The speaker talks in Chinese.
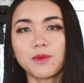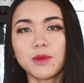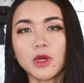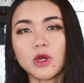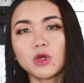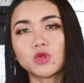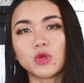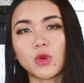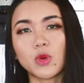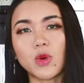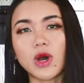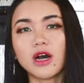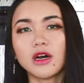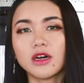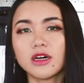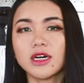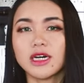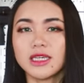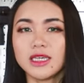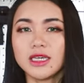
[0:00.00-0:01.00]
标准簧
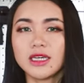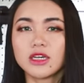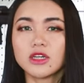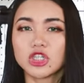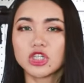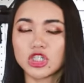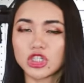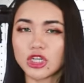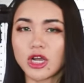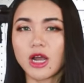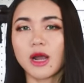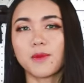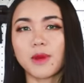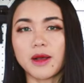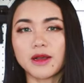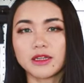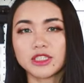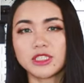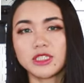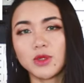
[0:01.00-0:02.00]
和一根十二
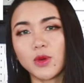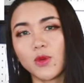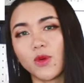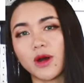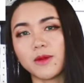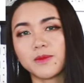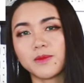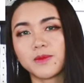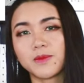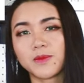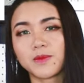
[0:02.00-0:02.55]
磅轻簧。